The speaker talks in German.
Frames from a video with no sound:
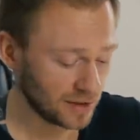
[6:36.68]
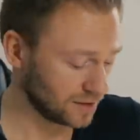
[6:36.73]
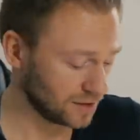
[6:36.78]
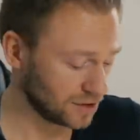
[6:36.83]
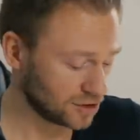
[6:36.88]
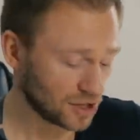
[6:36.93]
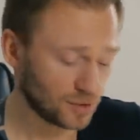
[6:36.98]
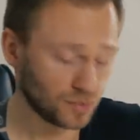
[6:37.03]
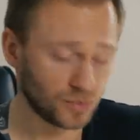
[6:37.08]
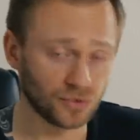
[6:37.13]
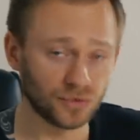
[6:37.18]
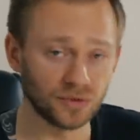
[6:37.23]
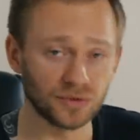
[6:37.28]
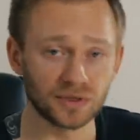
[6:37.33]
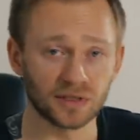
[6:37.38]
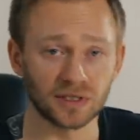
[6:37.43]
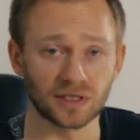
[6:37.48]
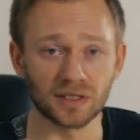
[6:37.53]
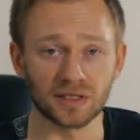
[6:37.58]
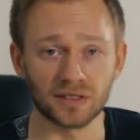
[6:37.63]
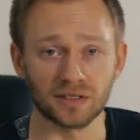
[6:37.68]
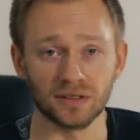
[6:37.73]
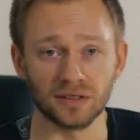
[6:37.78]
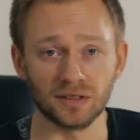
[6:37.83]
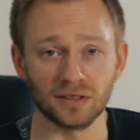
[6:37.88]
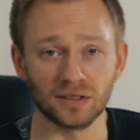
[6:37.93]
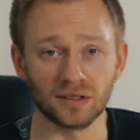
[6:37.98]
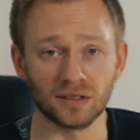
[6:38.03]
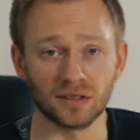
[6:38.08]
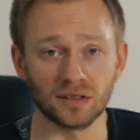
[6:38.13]
Die Schablonen kriegt
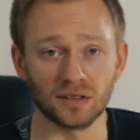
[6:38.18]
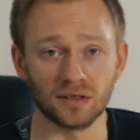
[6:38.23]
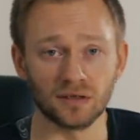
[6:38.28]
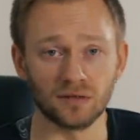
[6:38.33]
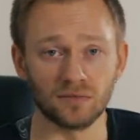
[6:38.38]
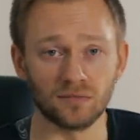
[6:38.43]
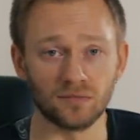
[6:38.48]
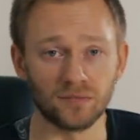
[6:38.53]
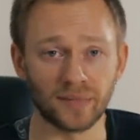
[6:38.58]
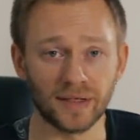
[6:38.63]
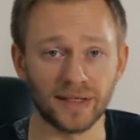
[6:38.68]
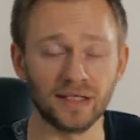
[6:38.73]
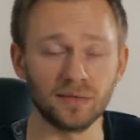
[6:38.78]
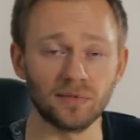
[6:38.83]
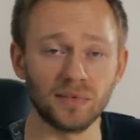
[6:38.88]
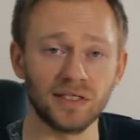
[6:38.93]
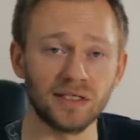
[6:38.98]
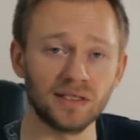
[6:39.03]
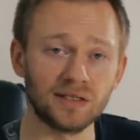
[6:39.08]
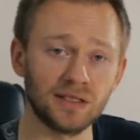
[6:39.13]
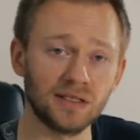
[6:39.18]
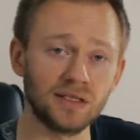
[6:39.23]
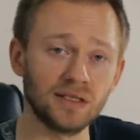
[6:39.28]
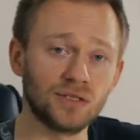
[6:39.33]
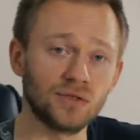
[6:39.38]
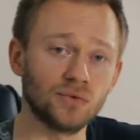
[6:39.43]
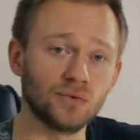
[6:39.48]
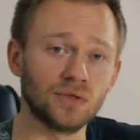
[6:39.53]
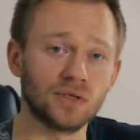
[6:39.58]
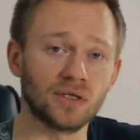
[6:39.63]
ihr bei dem Link, den
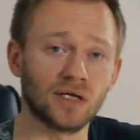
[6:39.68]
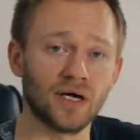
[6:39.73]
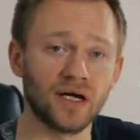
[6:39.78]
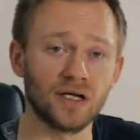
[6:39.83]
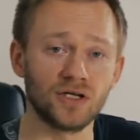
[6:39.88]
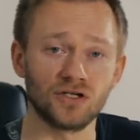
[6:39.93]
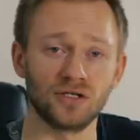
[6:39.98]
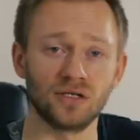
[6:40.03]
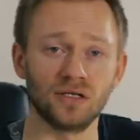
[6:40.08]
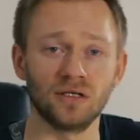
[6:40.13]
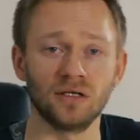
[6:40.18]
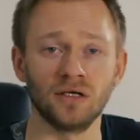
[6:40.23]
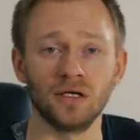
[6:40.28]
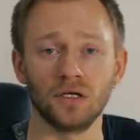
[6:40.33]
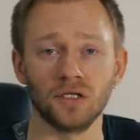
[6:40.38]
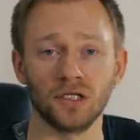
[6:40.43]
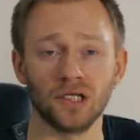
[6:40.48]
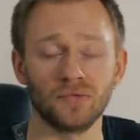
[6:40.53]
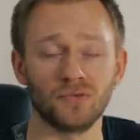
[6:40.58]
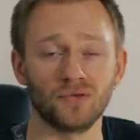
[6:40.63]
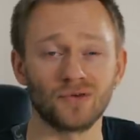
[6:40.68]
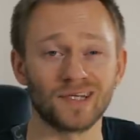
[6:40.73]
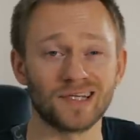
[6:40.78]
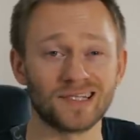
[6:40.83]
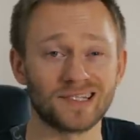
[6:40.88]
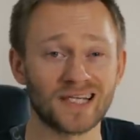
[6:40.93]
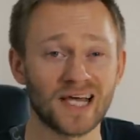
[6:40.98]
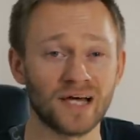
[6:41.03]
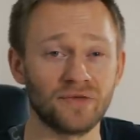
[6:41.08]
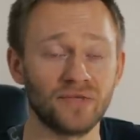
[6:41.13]
ich hier unten reinstelle. Die haben
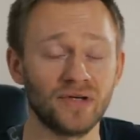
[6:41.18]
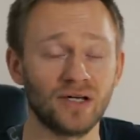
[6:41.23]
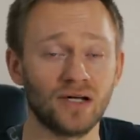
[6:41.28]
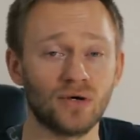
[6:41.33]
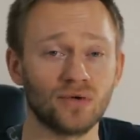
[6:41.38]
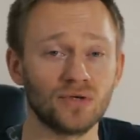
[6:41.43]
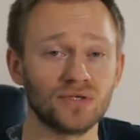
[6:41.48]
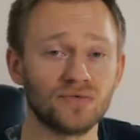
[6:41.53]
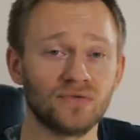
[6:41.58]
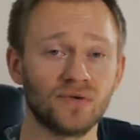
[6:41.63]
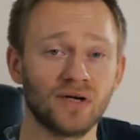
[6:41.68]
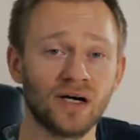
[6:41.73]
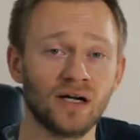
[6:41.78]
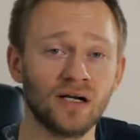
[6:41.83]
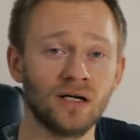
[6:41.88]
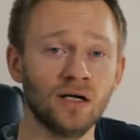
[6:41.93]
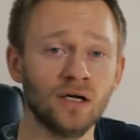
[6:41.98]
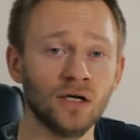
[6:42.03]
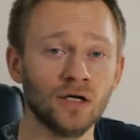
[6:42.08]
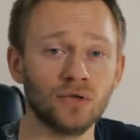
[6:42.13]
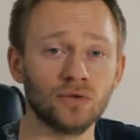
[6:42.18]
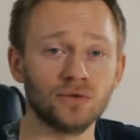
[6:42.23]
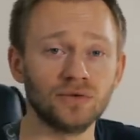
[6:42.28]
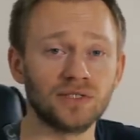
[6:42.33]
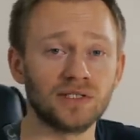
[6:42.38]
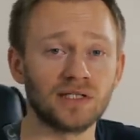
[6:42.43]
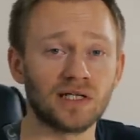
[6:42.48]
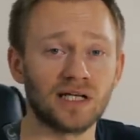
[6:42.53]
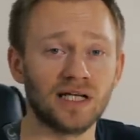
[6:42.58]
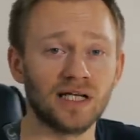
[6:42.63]
wirklich sehr viel Auswahl
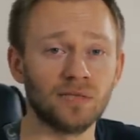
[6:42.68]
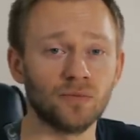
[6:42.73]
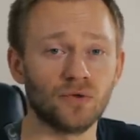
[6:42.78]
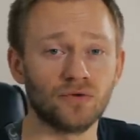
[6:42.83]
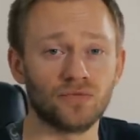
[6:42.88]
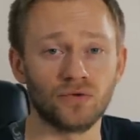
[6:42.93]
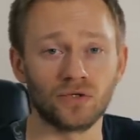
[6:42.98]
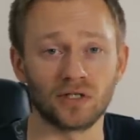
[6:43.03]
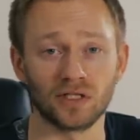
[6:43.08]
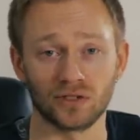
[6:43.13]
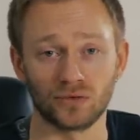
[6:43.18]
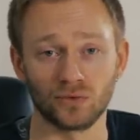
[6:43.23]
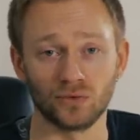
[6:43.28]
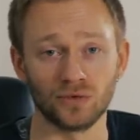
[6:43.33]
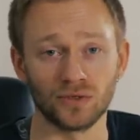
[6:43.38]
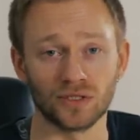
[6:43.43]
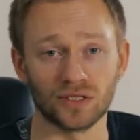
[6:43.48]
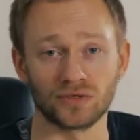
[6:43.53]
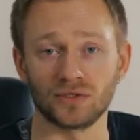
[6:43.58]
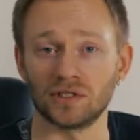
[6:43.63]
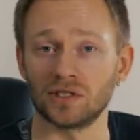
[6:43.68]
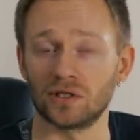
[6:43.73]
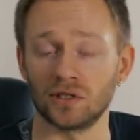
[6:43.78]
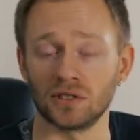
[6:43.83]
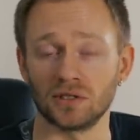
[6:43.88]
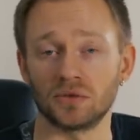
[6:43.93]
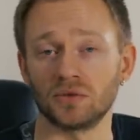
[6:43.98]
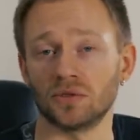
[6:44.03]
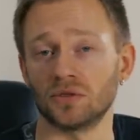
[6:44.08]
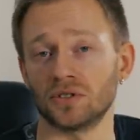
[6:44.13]
und die kleben auch wirklich gut. Also die
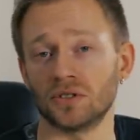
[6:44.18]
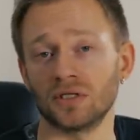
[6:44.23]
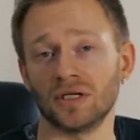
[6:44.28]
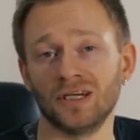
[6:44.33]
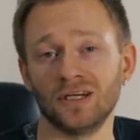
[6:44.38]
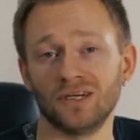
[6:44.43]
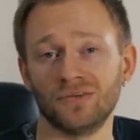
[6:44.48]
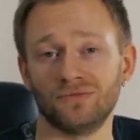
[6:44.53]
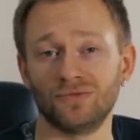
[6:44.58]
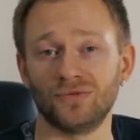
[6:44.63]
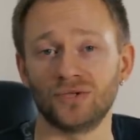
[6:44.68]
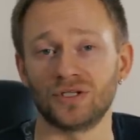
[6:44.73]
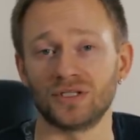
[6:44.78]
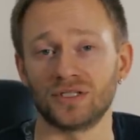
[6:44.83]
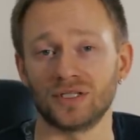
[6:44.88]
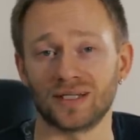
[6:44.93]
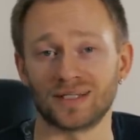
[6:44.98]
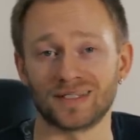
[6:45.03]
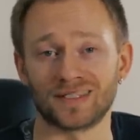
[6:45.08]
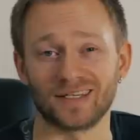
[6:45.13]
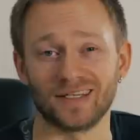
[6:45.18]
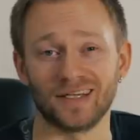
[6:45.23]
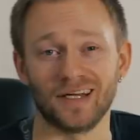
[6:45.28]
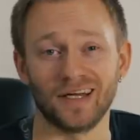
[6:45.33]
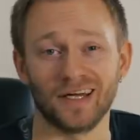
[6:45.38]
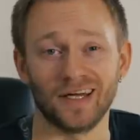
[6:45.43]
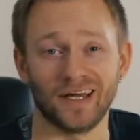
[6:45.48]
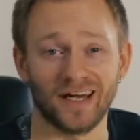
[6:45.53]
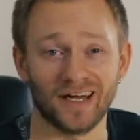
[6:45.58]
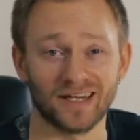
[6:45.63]
kann ich euch wirklich ans
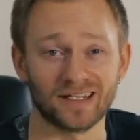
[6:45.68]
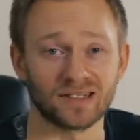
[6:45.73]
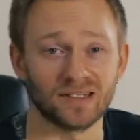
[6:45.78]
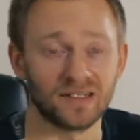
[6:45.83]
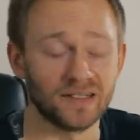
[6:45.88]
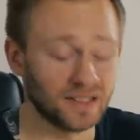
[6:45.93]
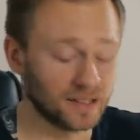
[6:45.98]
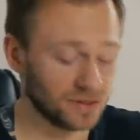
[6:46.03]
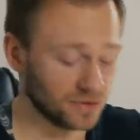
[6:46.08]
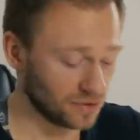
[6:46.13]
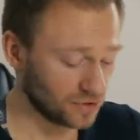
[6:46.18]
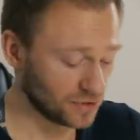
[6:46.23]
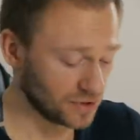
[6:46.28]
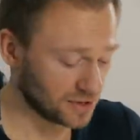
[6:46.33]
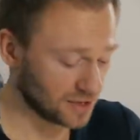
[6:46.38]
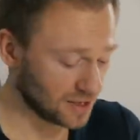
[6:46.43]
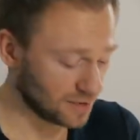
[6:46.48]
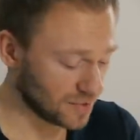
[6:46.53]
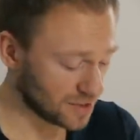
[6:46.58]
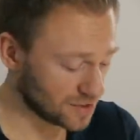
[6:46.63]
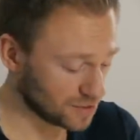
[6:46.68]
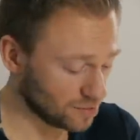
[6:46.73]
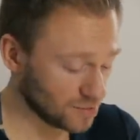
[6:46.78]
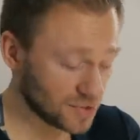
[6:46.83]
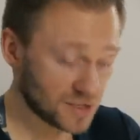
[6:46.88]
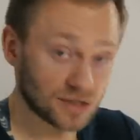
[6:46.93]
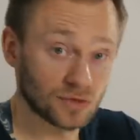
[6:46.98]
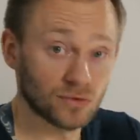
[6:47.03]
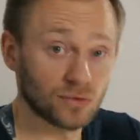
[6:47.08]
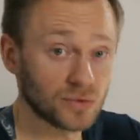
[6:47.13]
Herz legen, euch da mal so ein
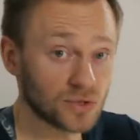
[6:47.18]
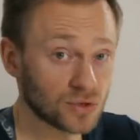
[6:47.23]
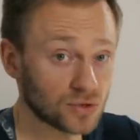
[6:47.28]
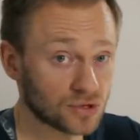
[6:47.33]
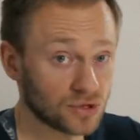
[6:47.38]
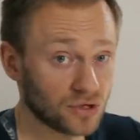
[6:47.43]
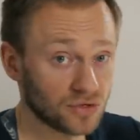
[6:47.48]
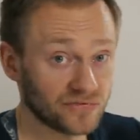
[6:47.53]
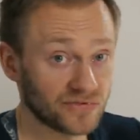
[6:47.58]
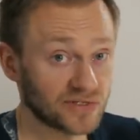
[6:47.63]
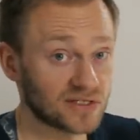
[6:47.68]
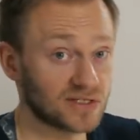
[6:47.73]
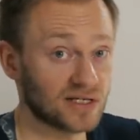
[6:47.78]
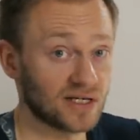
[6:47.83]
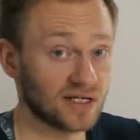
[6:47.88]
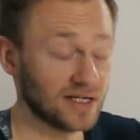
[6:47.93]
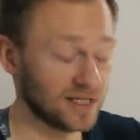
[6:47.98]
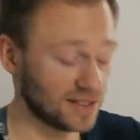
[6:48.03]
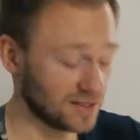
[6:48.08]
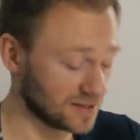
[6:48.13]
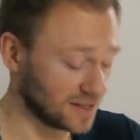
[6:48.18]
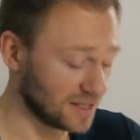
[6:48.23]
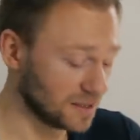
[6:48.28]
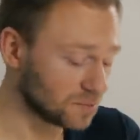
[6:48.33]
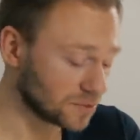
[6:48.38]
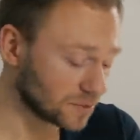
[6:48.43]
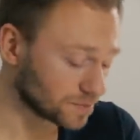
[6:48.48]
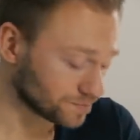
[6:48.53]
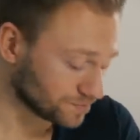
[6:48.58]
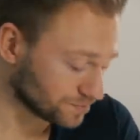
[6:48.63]
bisschen umzuschauen, was es da Nettes
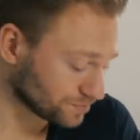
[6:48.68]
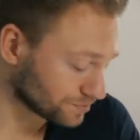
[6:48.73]
gibt.